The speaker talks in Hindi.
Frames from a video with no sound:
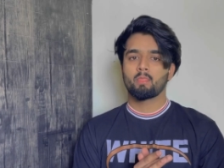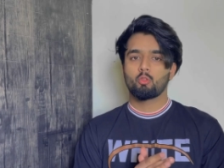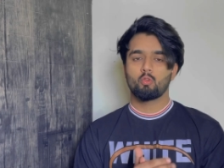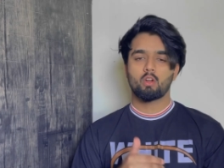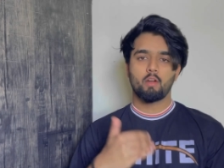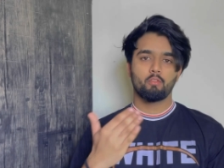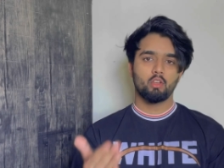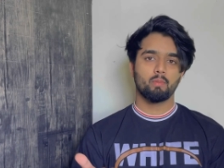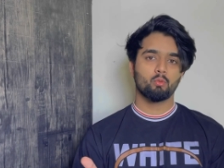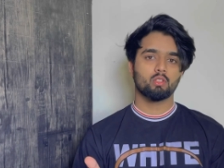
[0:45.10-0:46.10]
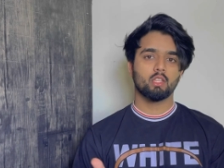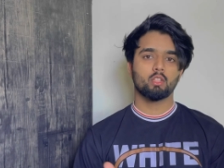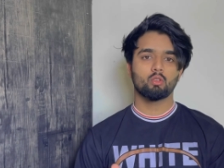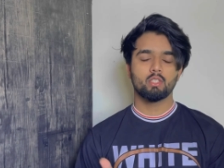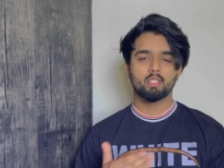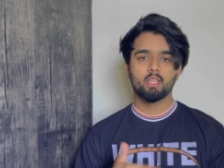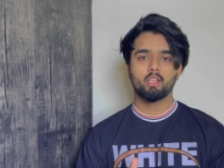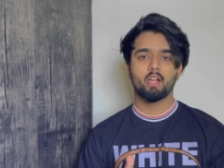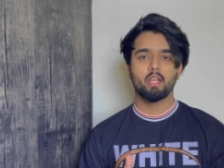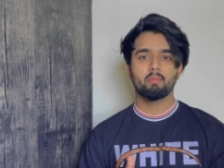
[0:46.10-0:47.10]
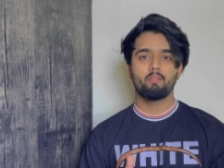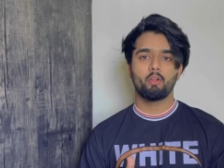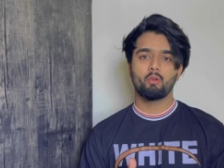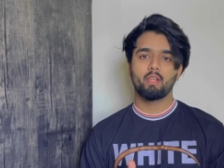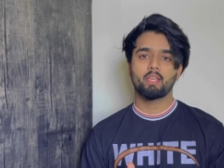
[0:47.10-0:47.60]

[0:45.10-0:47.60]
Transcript: तो काफ़ी ने पूछा था तो इसके रिगार्डिंग मैं वीडियो